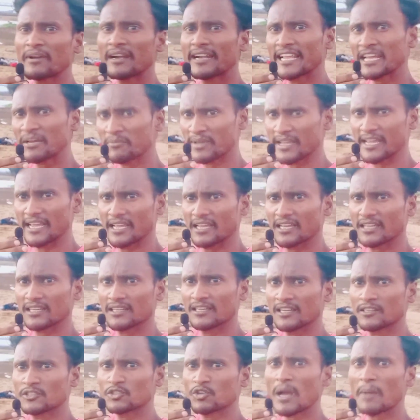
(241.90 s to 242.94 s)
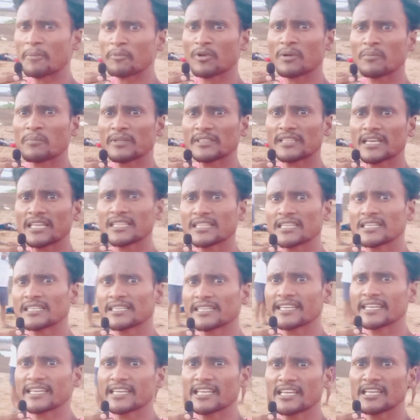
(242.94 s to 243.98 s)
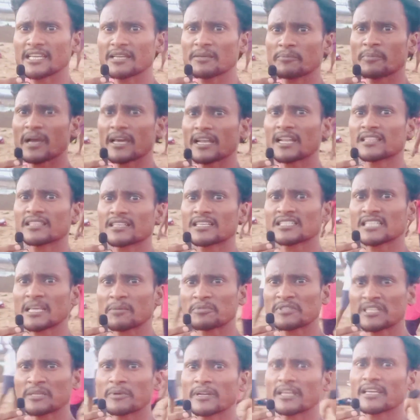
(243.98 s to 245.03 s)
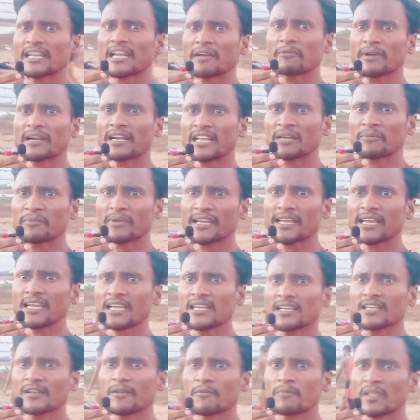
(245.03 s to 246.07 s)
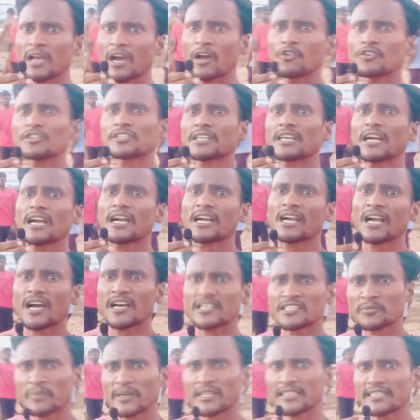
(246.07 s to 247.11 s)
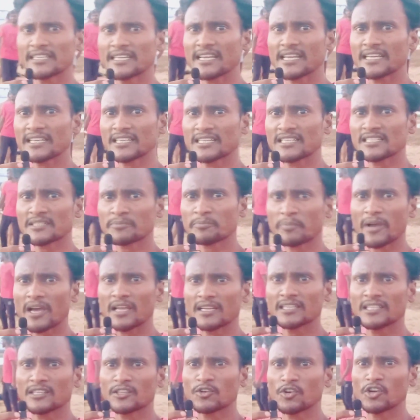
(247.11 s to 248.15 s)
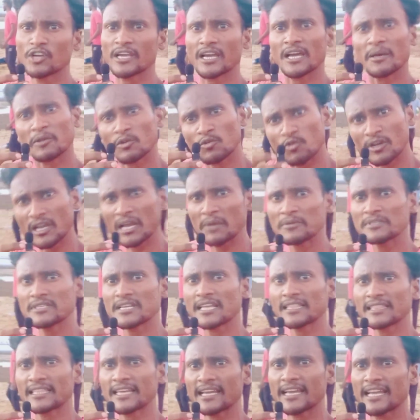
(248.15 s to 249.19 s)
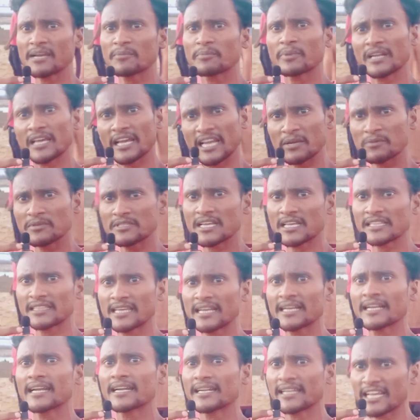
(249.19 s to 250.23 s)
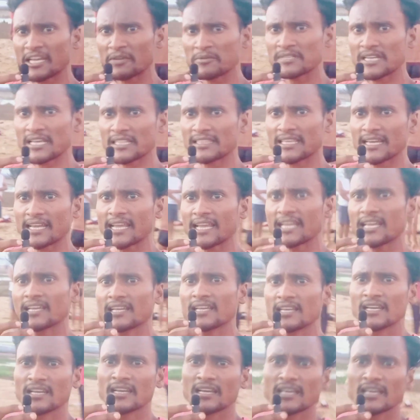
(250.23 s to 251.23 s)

रावा डैम है जो आपको हम बता दें कि भारत का सबसे बड़ा रावा डैम है और इसका खास बात यह है कि इस पानी को यहाँ रोका भी जाता है बढ़ाया भी जाता है घटाया भी जाता है